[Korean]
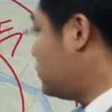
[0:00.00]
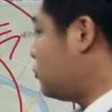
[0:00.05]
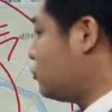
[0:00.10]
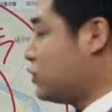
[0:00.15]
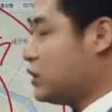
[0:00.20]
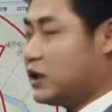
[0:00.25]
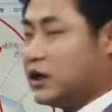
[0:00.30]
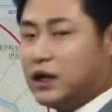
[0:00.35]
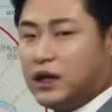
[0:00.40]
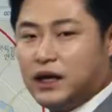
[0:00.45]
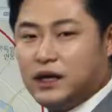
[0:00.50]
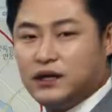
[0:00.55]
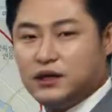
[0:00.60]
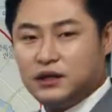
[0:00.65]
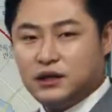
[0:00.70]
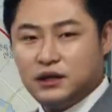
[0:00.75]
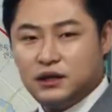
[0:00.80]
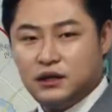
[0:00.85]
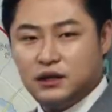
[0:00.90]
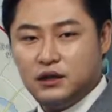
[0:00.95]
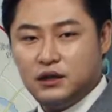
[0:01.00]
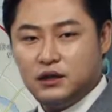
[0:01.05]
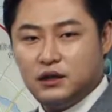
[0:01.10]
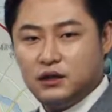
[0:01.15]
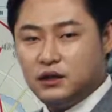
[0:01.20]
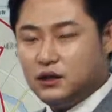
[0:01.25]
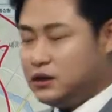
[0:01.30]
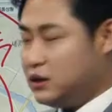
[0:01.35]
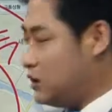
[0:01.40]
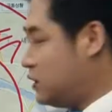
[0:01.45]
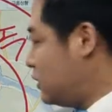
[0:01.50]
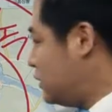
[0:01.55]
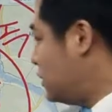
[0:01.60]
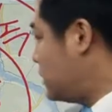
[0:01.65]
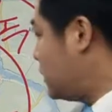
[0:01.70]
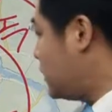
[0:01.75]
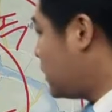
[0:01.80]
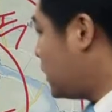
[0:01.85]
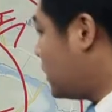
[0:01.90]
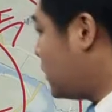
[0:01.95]
우리가 알기
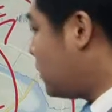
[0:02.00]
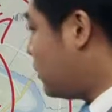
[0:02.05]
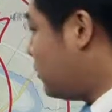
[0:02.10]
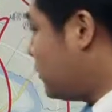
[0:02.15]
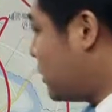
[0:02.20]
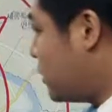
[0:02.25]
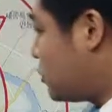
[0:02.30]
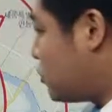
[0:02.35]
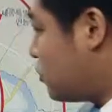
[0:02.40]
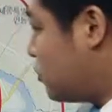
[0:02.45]
쉽게 설명을 좀